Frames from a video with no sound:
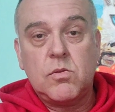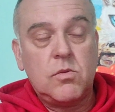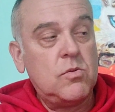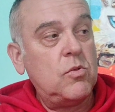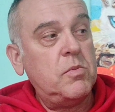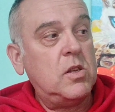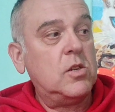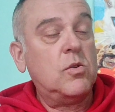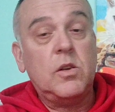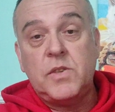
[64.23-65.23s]
э, тут мне
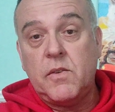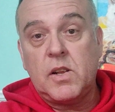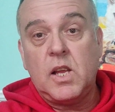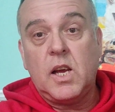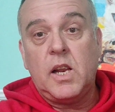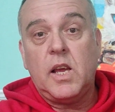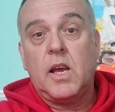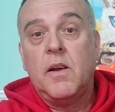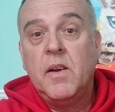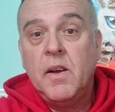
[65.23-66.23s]
тяжело. И в Северной
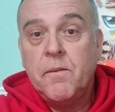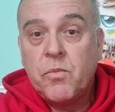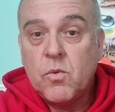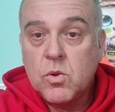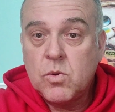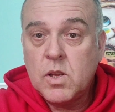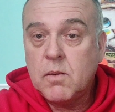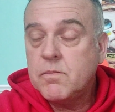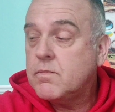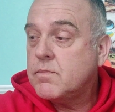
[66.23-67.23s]
Корее. Вот. Но
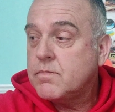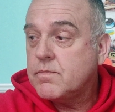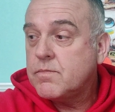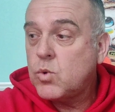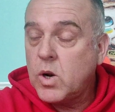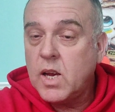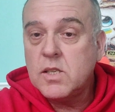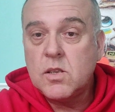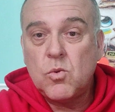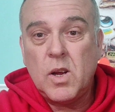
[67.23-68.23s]
там другая
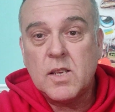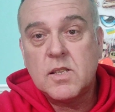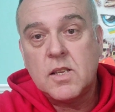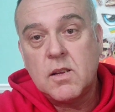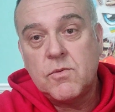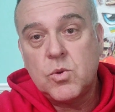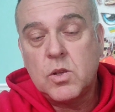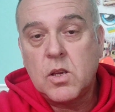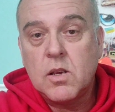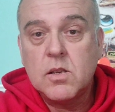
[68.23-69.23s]
ситуация. Там
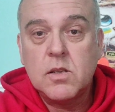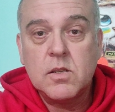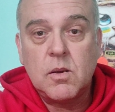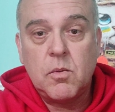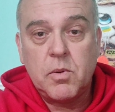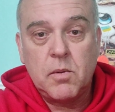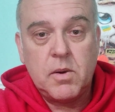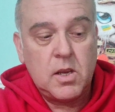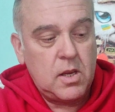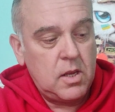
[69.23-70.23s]
все-таки, сами
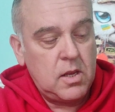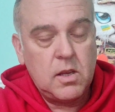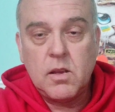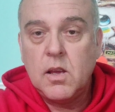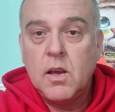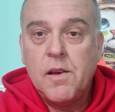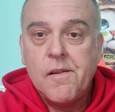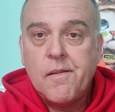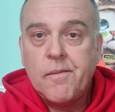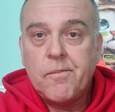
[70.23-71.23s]
понимаете, не,
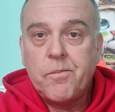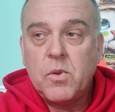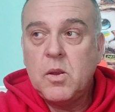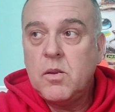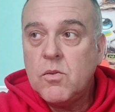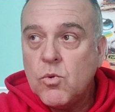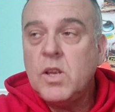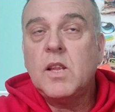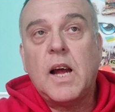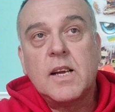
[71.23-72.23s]
ну,
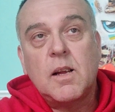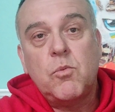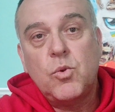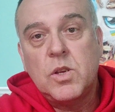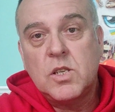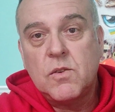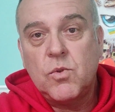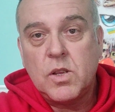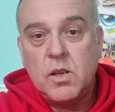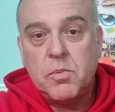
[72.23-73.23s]
не так там люди
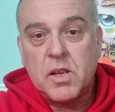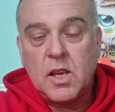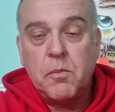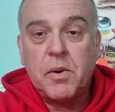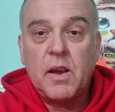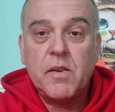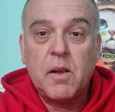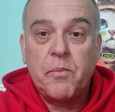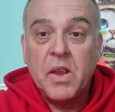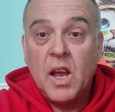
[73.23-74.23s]
живут, не по таким
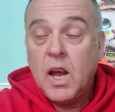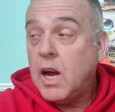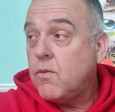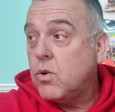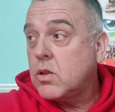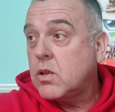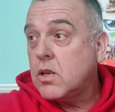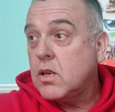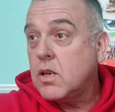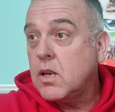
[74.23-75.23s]
правилам. А вот,
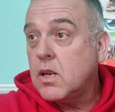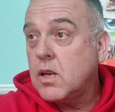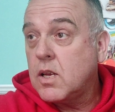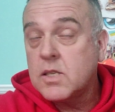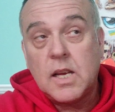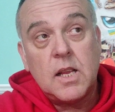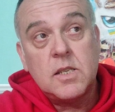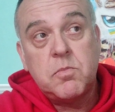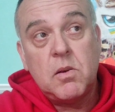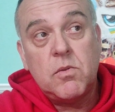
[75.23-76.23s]
э,
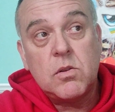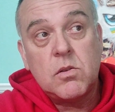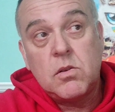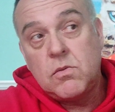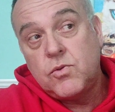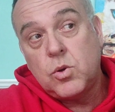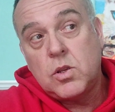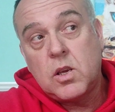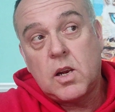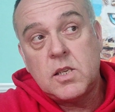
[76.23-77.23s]
казалось бы, вот
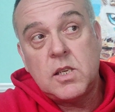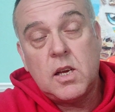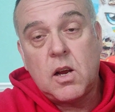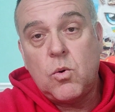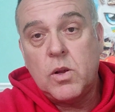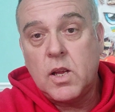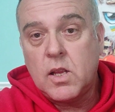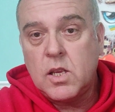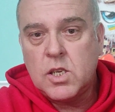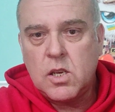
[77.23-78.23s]
все-таки Россия какое-то
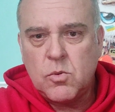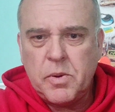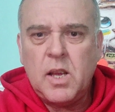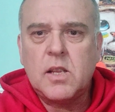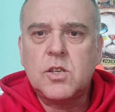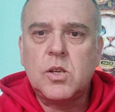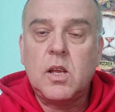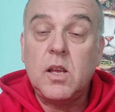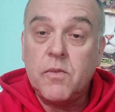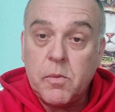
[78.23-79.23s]
отношение. Ну, понятно, что
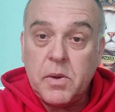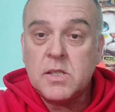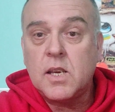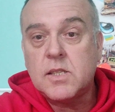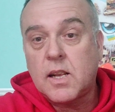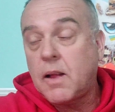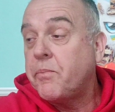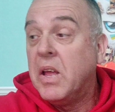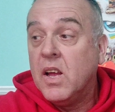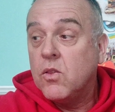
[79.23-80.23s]
это не европейская
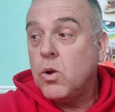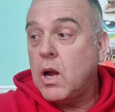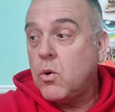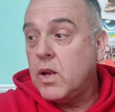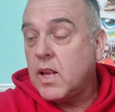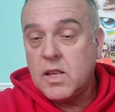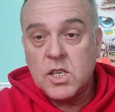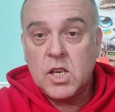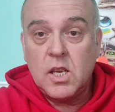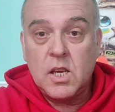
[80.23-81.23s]
страна, но какое-то
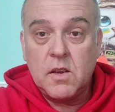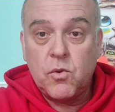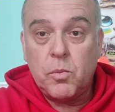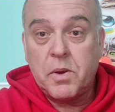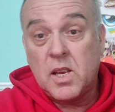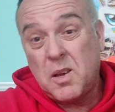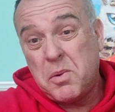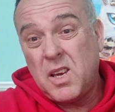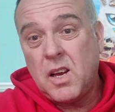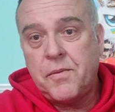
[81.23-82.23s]
отношение к Европе, хотя
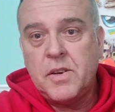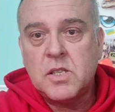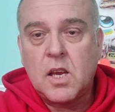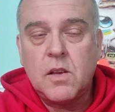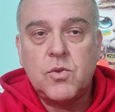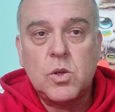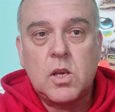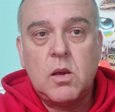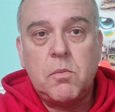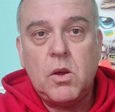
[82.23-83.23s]
бы географически, они
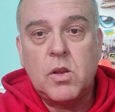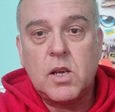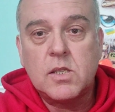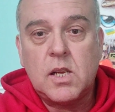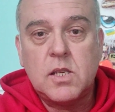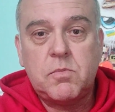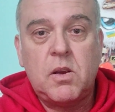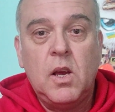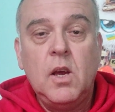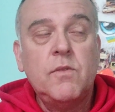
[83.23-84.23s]
все-таки имеют. И, казалось
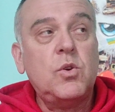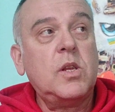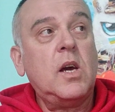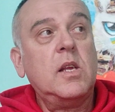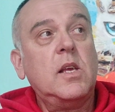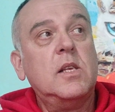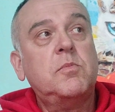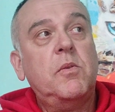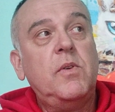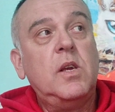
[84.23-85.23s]
бы, все-таки хотелось
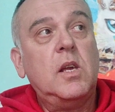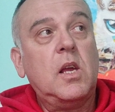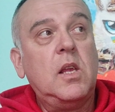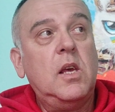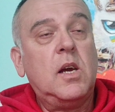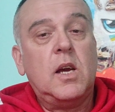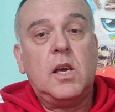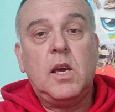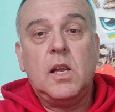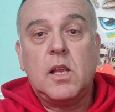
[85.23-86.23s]
бы видеть от них
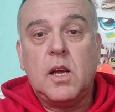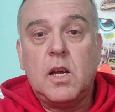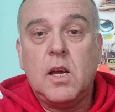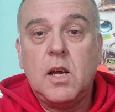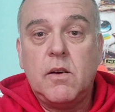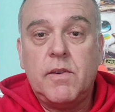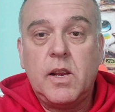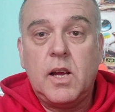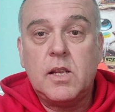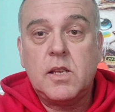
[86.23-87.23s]
какие-то
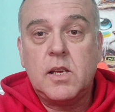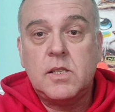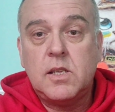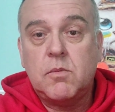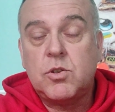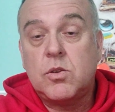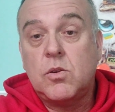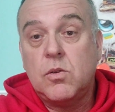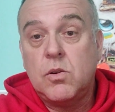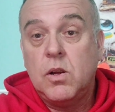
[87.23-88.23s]
варианты с тем,
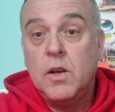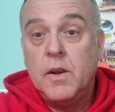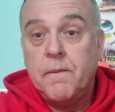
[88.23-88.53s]
что